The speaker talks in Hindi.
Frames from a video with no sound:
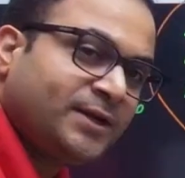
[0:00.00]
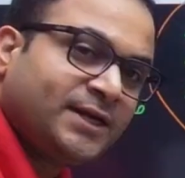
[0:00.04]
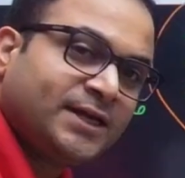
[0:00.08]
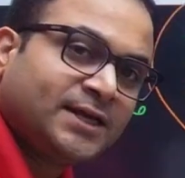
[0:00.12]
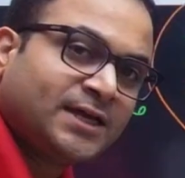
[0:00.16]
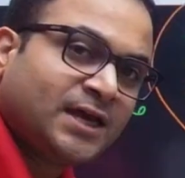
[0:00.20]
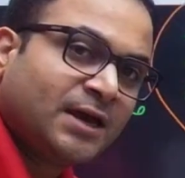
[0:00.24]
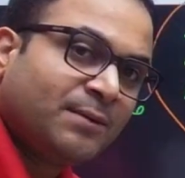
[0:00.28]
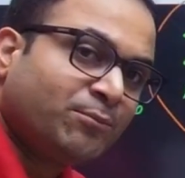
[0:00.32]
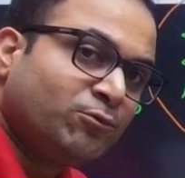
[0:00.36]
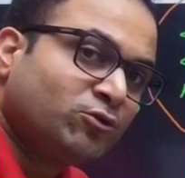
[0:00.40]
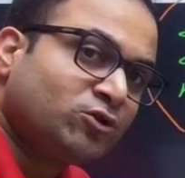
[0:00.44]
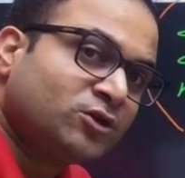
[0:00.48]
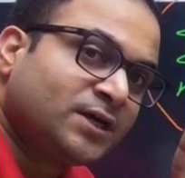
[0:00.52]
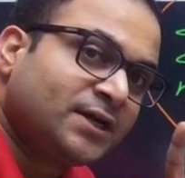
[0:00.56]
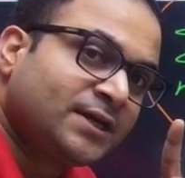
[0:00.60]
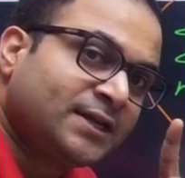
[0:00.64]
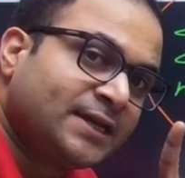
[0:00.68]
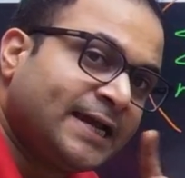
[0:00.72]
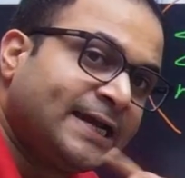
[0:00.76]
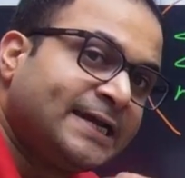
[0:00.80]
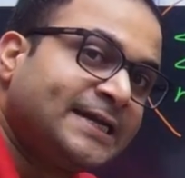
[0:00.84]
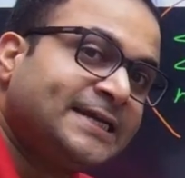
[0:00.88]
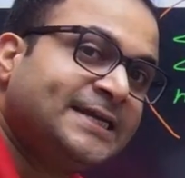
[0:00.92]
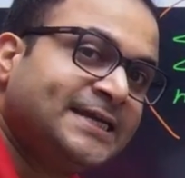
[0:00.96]
क्या पुट करना
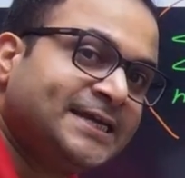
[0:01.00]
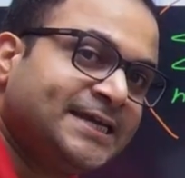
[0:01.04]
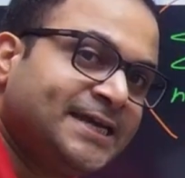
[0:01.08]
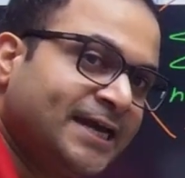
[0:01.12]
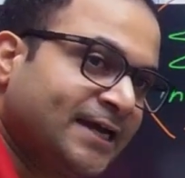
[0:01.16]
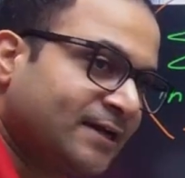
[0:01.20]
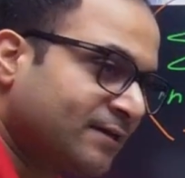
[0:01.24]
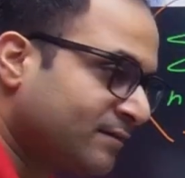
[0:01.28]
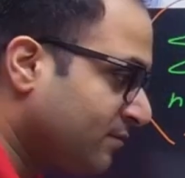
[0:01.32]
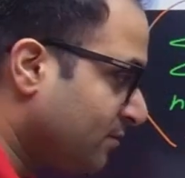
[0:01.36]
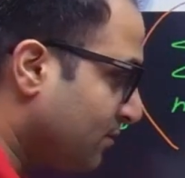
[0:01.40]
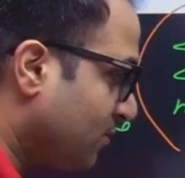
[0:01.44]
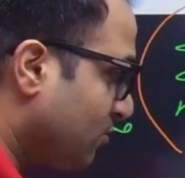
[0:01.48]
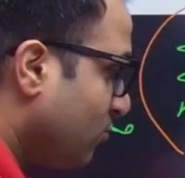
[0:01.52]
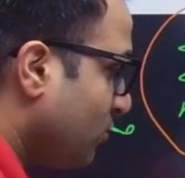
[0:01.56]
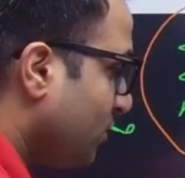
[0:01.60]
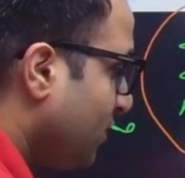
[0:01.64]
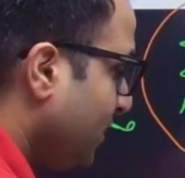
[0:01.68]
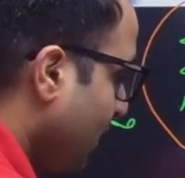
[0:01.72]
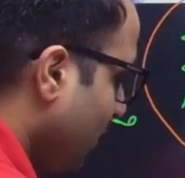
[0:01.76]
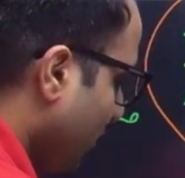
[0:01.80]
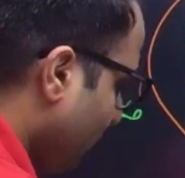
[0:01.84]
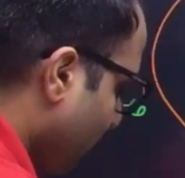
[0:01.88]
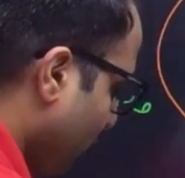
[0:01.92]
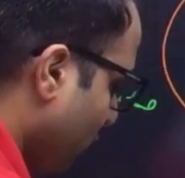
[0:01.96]
है डी एक्स तो
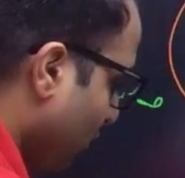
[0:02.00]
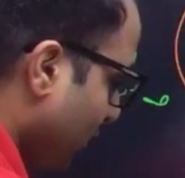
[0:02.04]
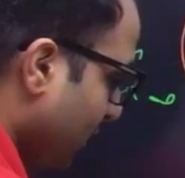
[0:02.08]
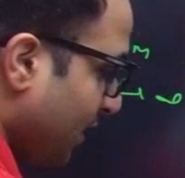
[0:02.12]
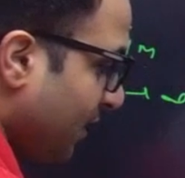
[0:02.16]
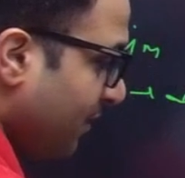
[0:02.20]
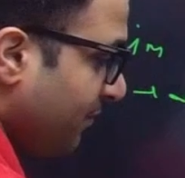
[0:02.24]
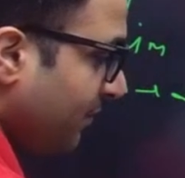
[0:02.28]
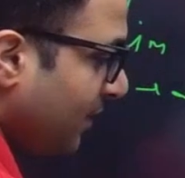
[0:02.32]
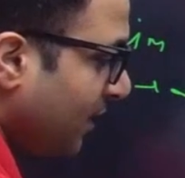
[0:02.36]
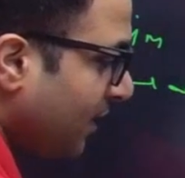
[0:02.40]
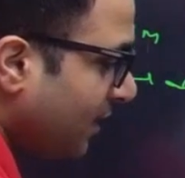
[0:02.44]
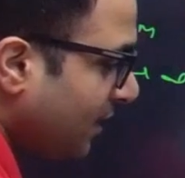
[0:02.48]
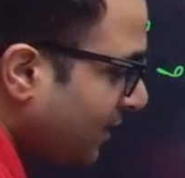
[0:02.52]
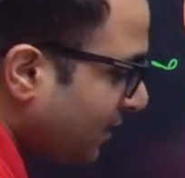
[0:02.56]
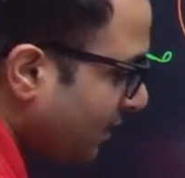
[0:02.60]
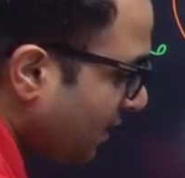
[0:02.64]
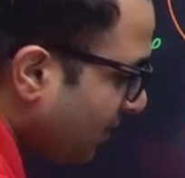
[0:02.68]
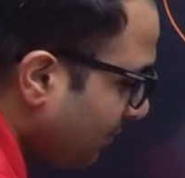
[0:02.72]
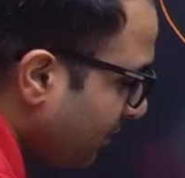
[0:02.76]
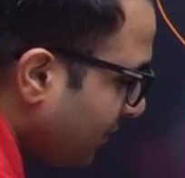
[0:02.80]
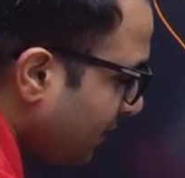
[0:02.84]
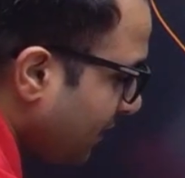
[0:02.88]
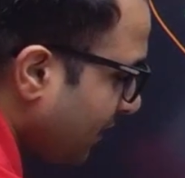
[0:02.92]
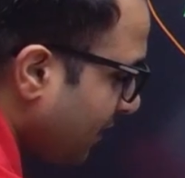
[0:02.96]
देर फोर ये मेरा कितना
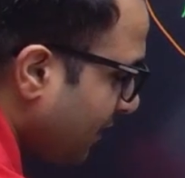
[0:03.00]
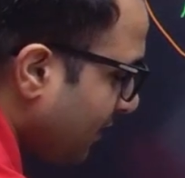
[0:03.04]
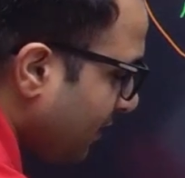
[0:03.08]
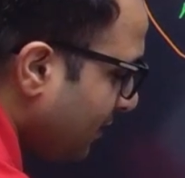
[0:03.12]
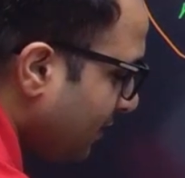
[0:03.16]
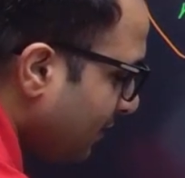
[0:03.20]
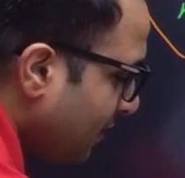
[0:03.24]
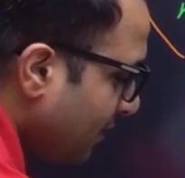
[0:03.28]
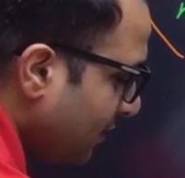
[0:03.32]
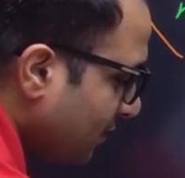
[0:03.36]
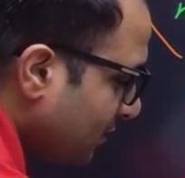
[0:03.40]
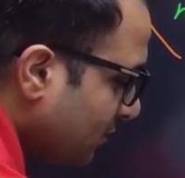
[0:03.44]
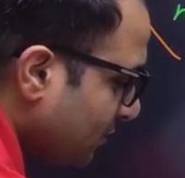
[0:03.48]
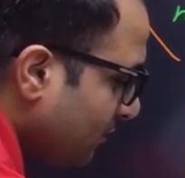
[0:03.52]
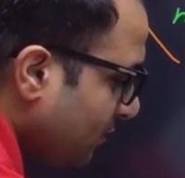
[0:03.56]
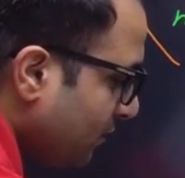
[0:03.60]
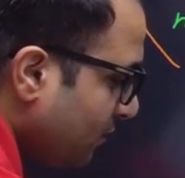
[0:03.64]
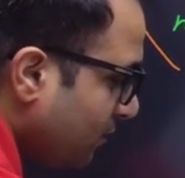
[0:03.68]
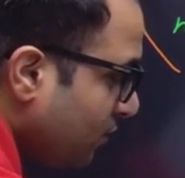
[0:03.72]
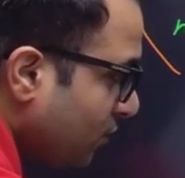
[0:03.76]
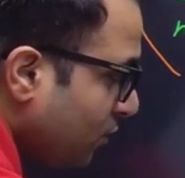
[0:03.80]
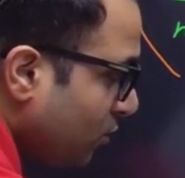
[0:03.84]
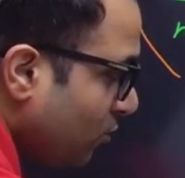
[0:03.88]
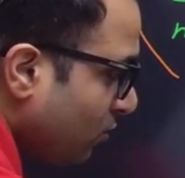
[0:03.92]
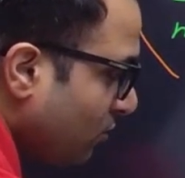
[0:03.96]
बन जाएगा इसे
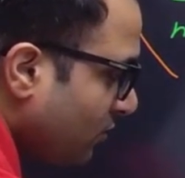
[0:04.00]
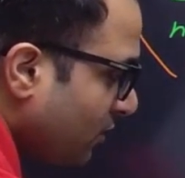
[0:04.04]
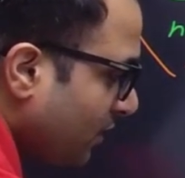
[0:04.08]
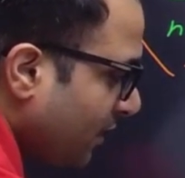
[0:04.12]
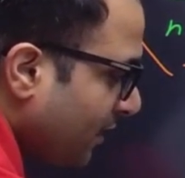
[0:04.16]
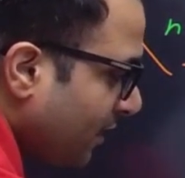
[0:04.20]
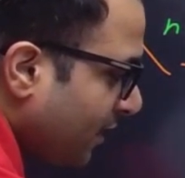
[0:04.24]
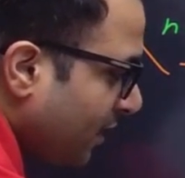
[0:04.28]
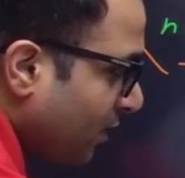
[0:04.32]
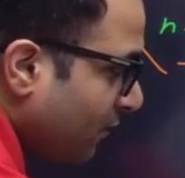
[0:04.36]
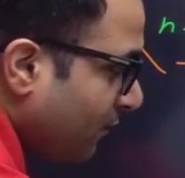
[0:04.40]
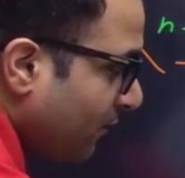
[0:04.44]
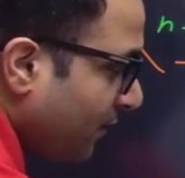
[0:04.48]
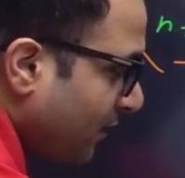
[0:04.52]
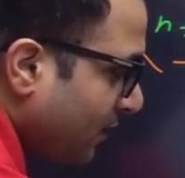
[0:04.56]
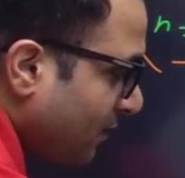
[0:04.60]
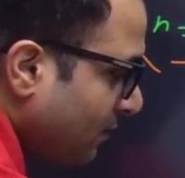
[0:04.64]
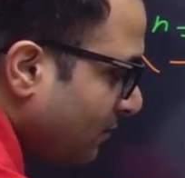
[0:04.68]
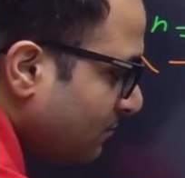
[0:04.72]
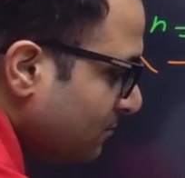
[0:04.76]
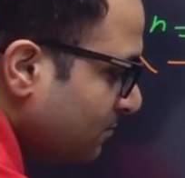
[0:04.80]
जीरो से लेके वन